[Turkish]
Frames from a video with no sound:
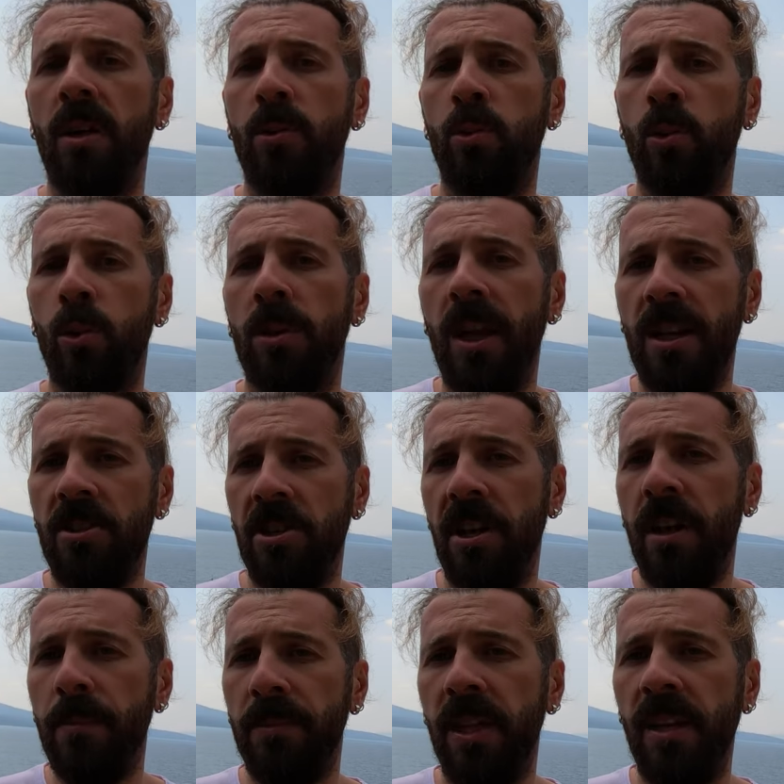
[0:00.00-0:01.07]
Türkler
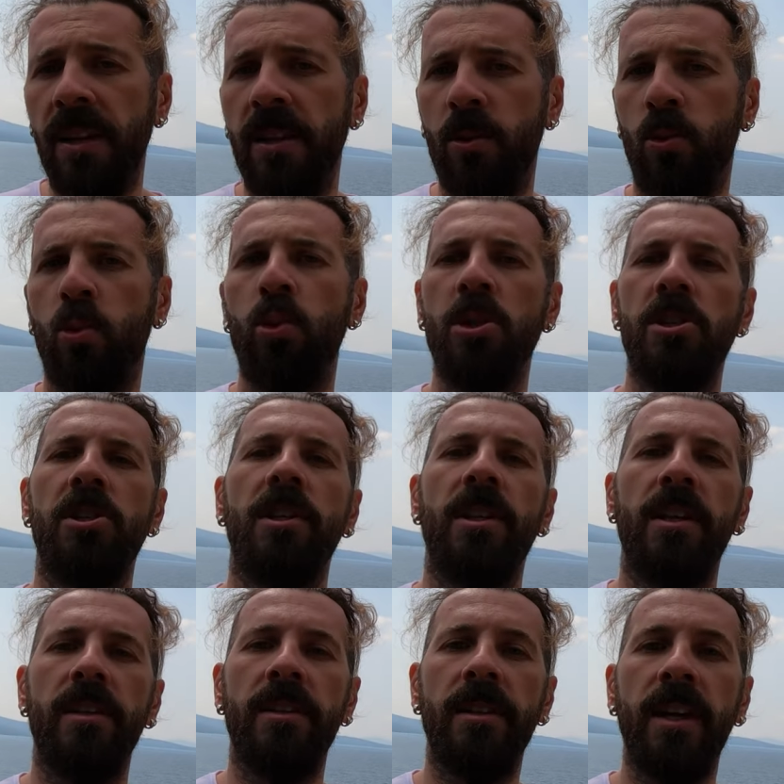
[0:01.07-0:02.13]
şarap değil de su
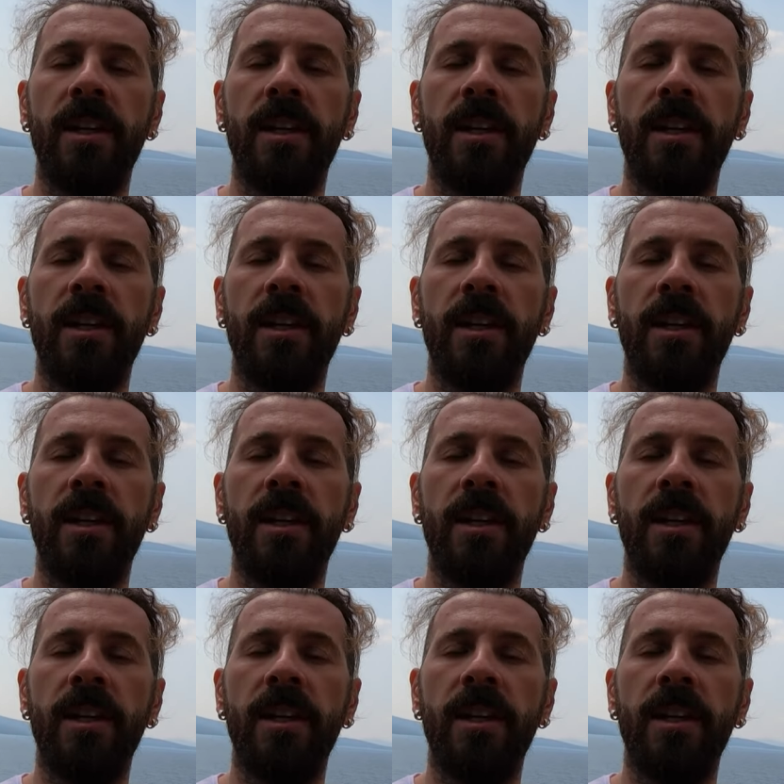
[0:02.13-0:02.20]
içtiklerinden